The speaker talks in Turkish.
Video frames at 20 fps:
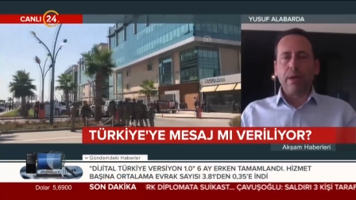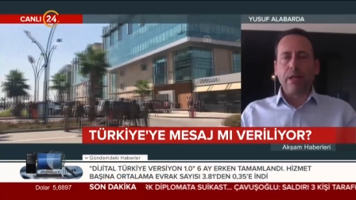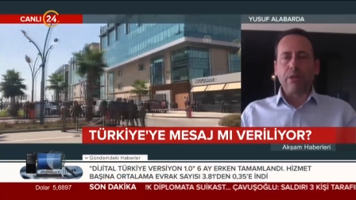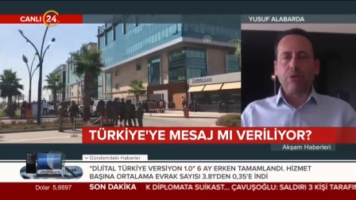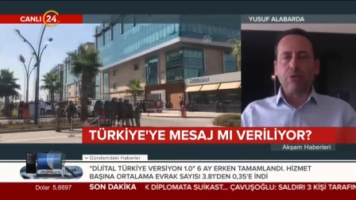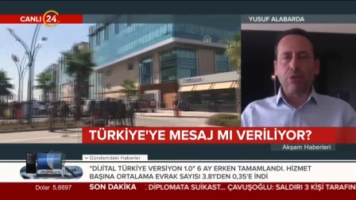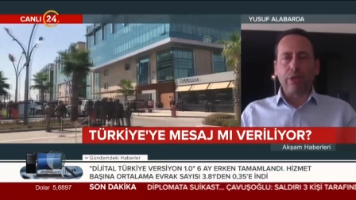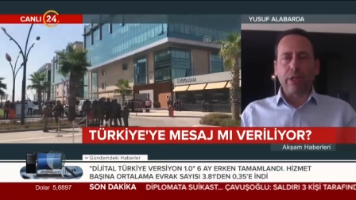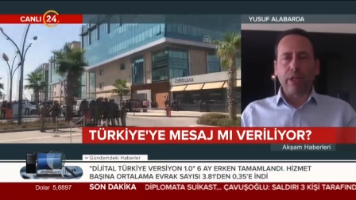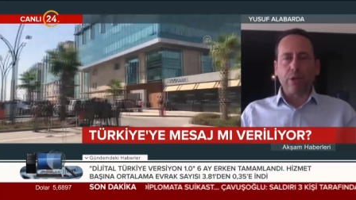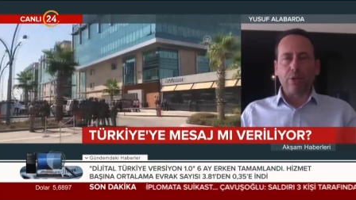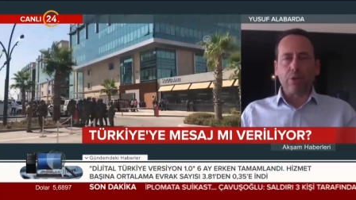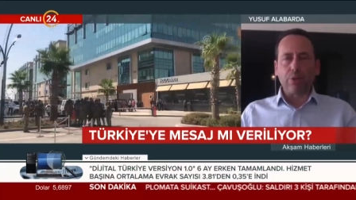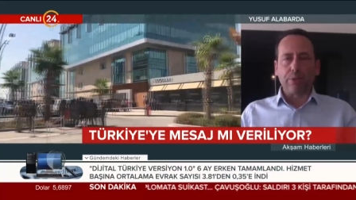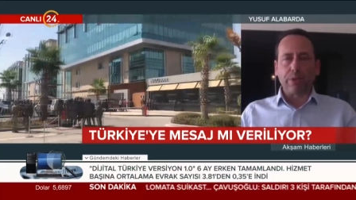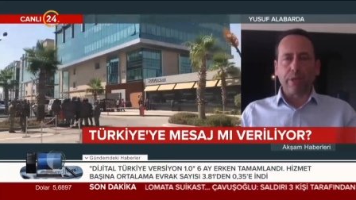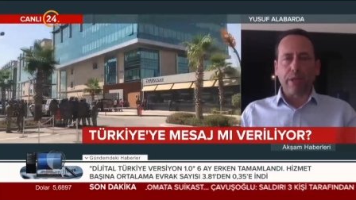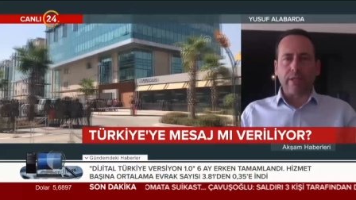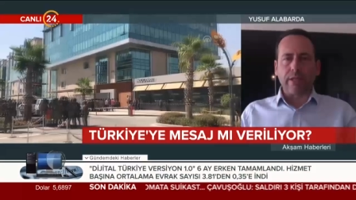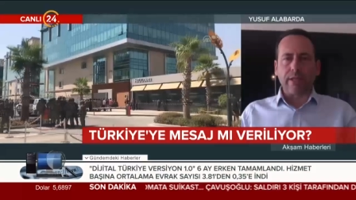Ben Türkiye
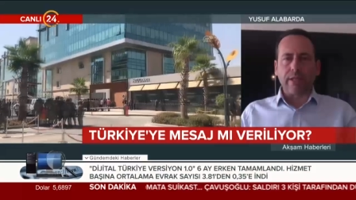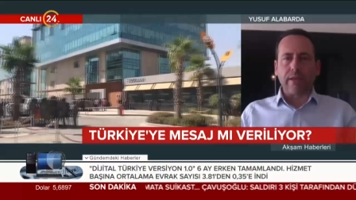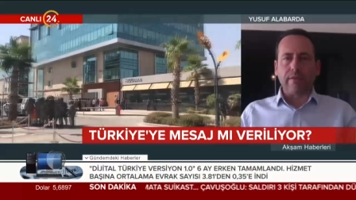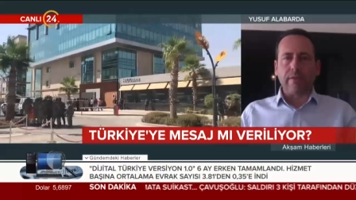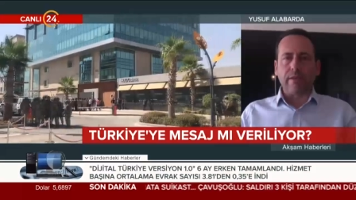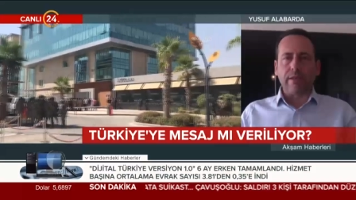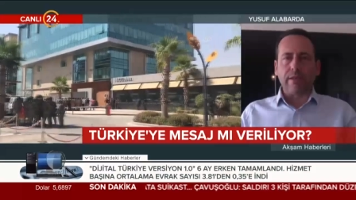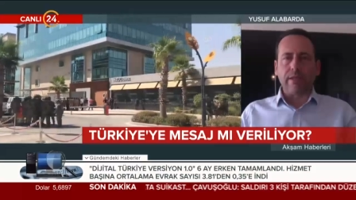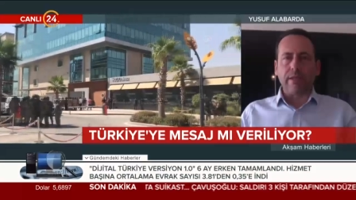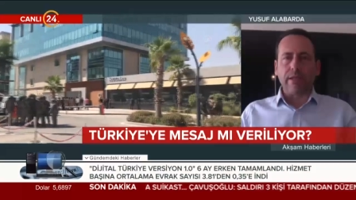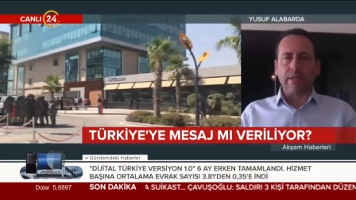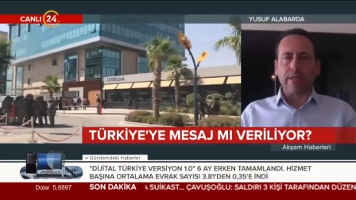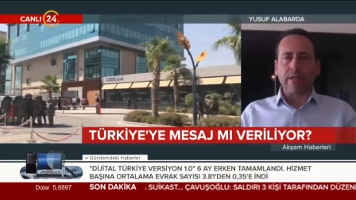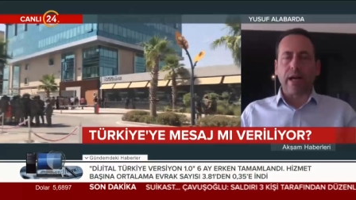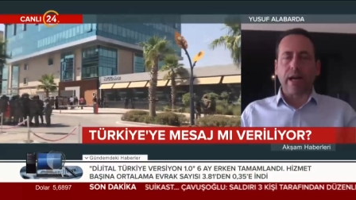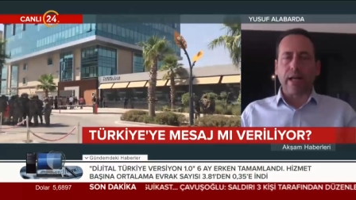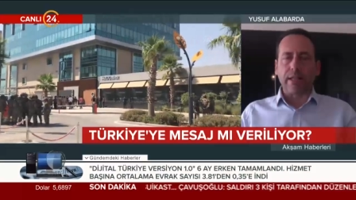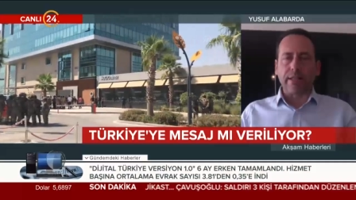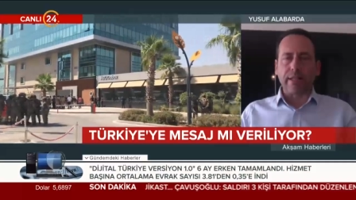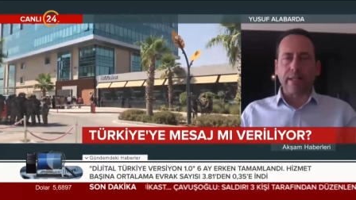Cumhuriyeti Devleti'nin
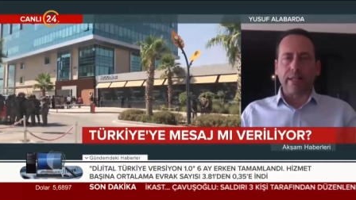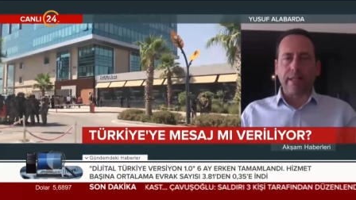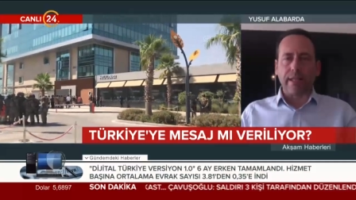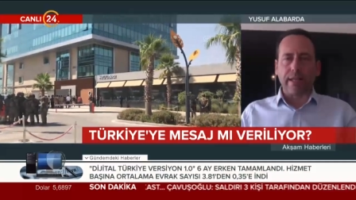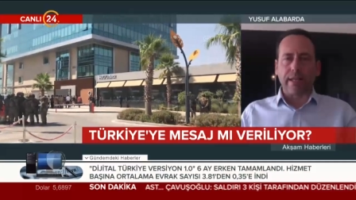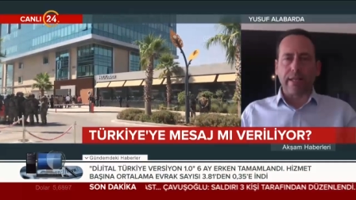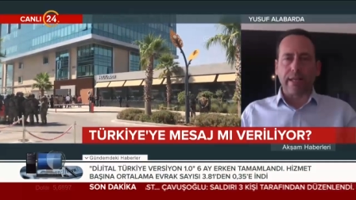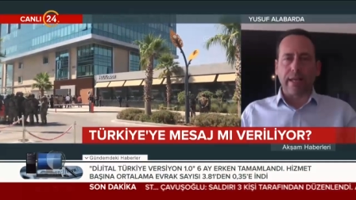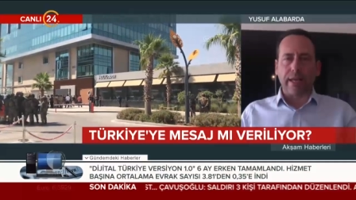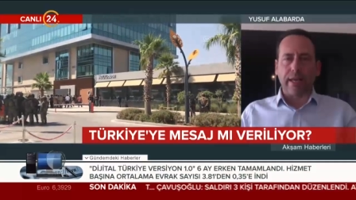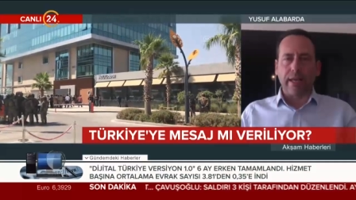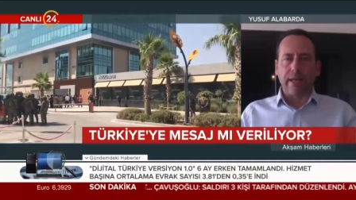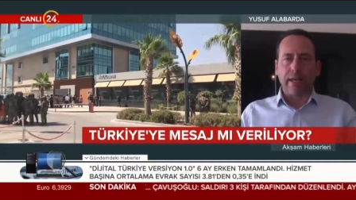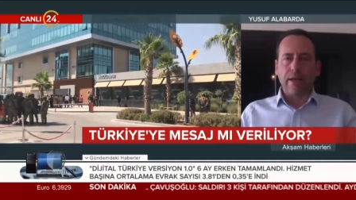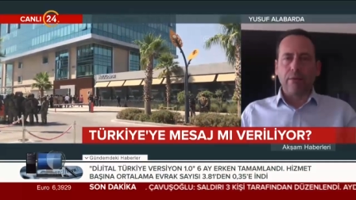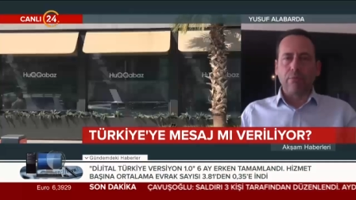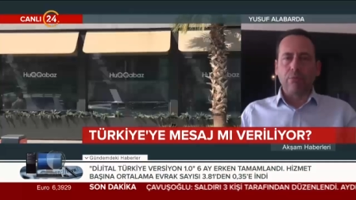Kandil'deki